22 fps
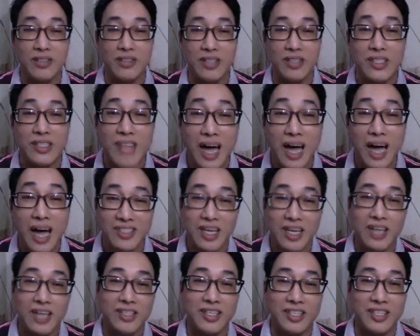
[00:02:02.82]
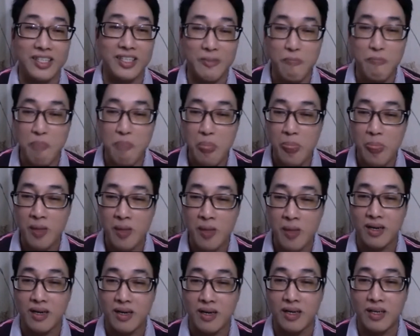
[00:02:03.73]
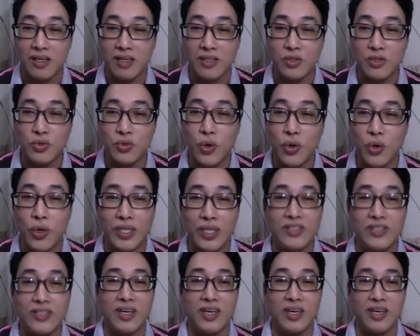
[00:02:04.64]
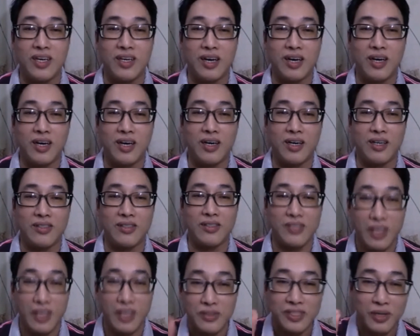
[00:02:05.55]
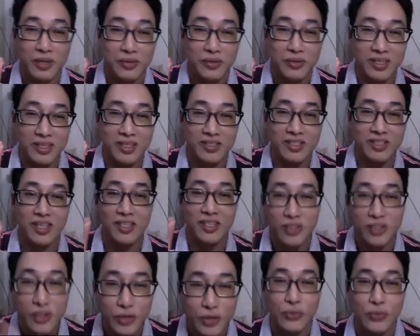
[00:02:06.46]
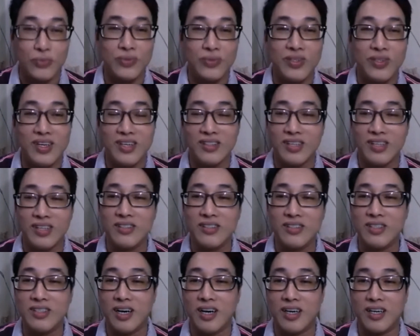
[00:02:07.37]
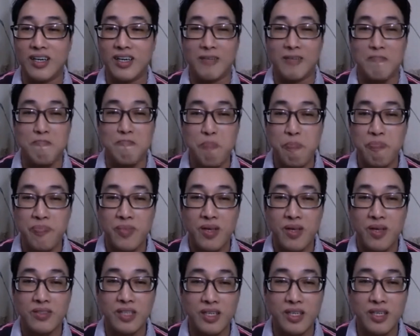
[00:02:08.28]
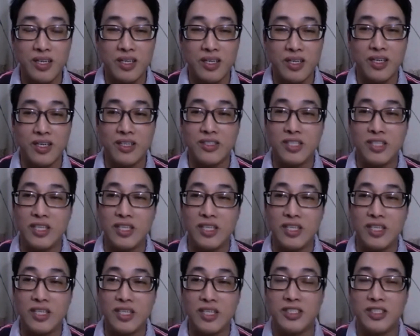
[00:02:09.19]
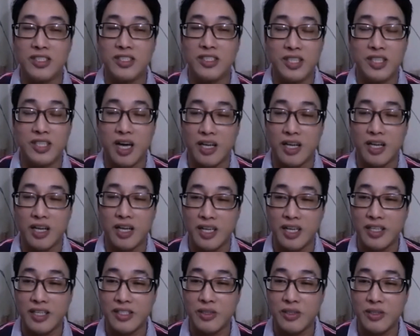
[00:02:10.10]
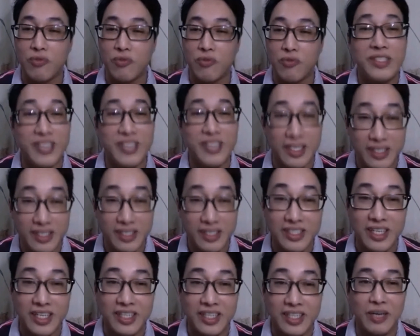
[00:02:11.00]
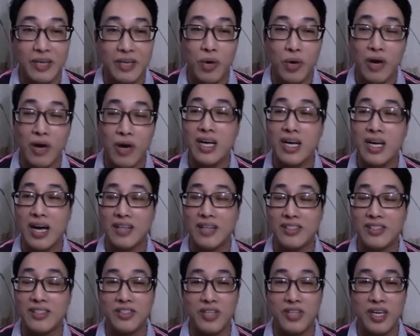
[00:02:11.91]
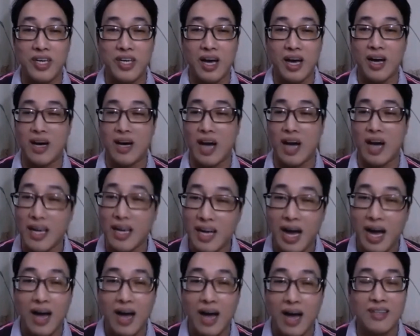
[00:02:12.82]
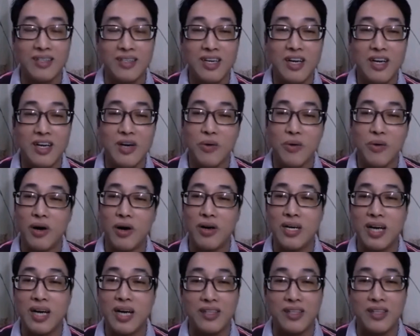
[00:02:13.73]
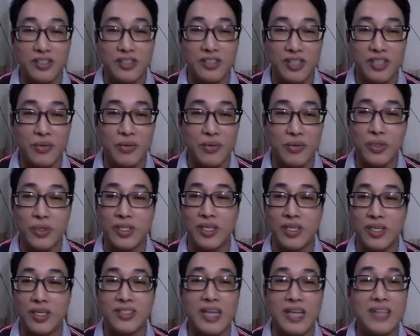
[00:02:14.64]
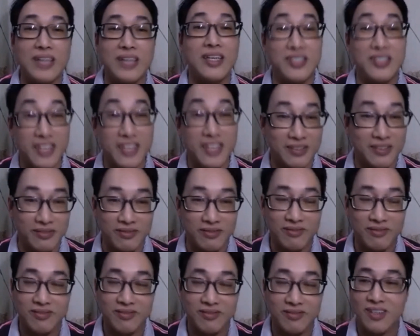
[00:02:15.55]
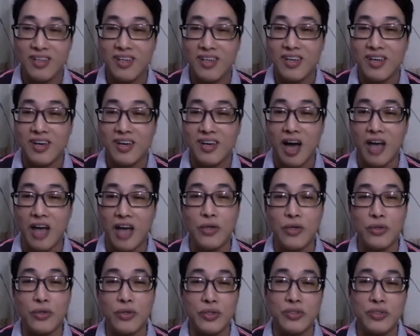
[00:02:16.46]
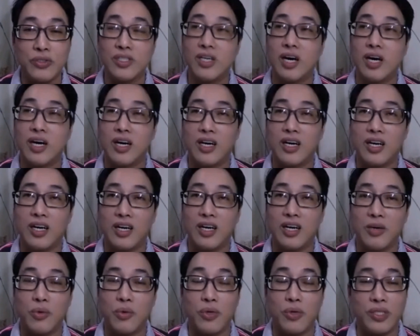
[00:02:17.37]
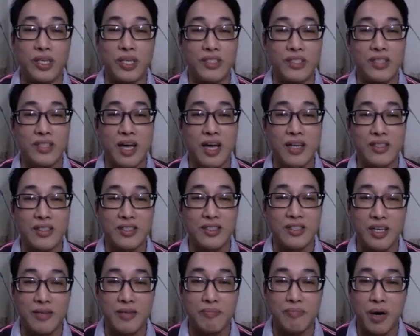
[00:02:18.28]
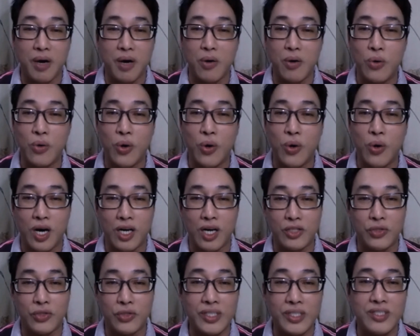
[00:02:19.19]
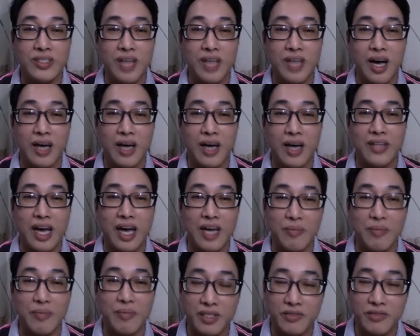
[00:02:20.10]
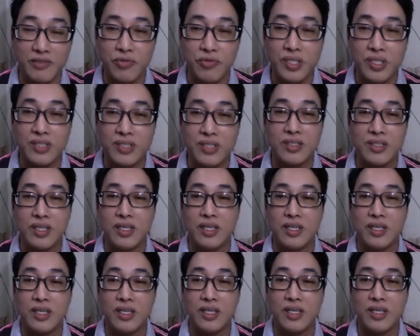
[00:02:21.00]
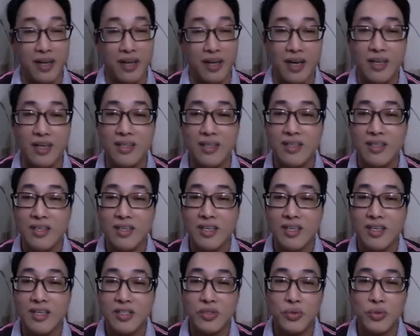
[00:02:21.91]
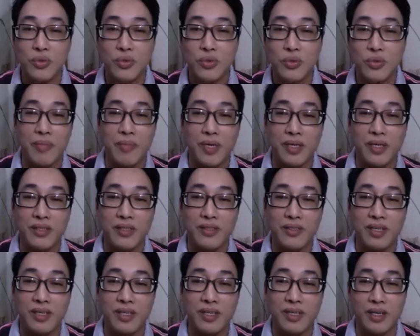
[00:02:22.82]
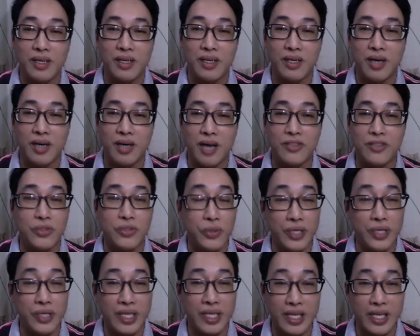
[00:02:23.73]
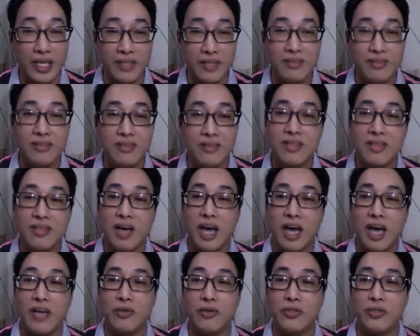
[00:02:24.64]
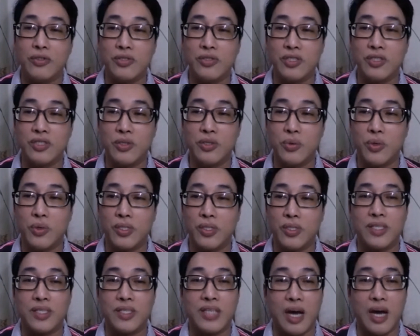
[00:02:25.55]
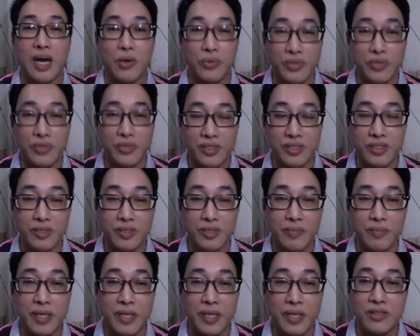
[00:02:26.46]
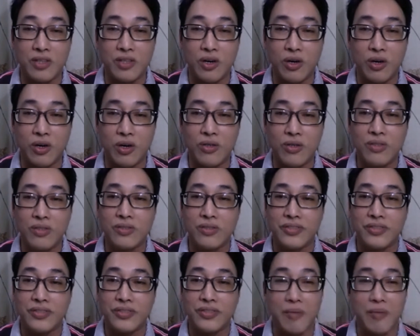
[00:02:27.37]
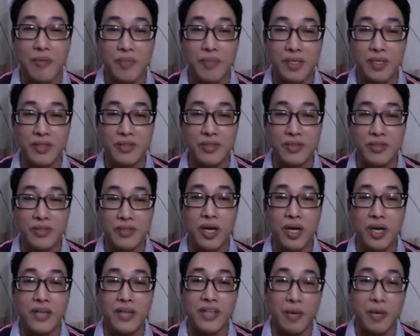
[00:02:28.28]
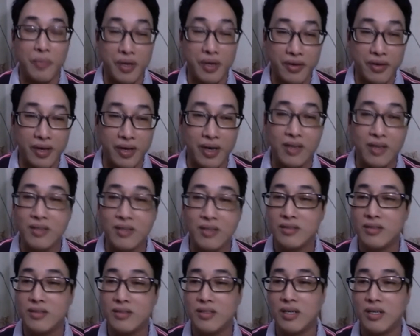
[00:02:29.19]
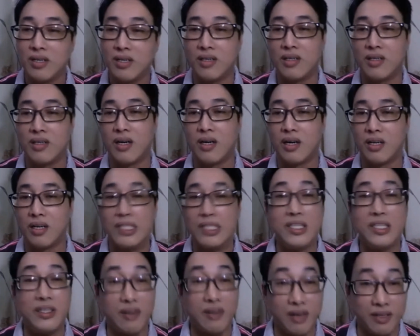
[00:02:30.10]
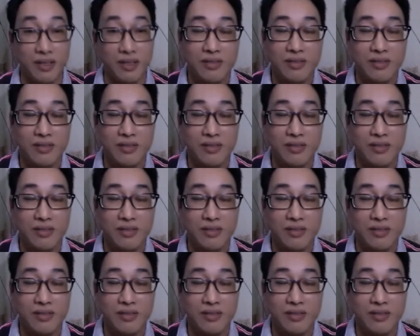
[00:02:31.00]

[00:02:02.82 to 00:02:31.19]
个大家庭啊做一些啊小小的成就，但是呃这个这个之啊在我分享之前呢，我要感谢啊爱康，我要感谢我的上上线，还有就是呃我的上线包括啊 three star diamond be。t The And Anna，Two Star Diamond，啊，Asru Elin，还有就是我的导师 Mentor Diamond Donna Damiria，啊，印尼人，